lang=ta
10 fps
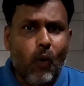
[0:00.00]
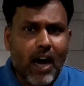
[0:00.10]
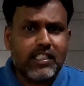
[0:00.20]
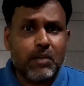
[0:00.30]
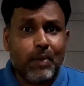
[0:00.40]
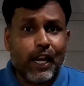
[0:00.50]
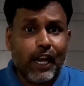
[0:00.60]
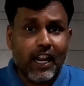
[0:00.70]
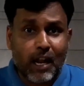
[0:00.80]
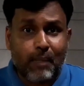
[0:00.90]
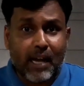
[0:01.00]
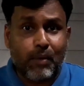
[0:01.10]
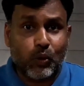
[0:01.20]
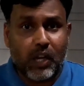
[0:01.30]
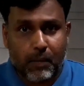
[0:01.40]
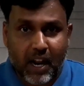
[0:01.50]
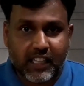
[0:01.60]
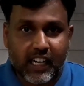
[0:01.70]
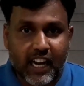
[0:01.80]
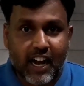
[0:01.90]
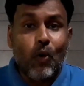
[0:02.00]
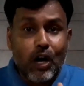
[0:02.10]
வாட்ஸ்அப்பை ரெகுலராக பயன்படுத்தக்கூடிய நபராக இருந்தீங்கன்னா